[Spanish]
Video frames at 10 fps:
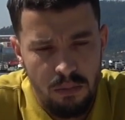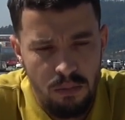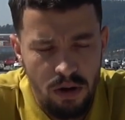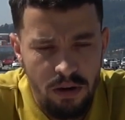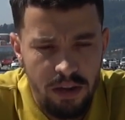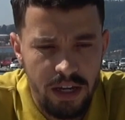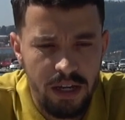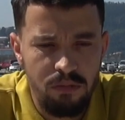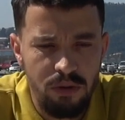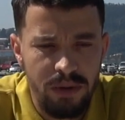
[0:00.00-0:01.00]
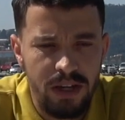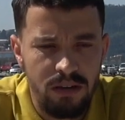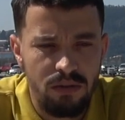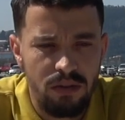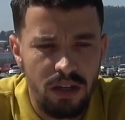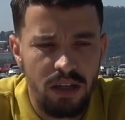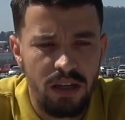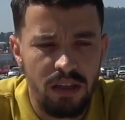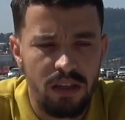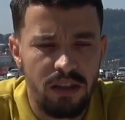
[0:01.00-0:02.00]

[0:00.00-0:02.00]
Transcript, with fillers: Pues la verdad es que muy bien, ¿no? Eh,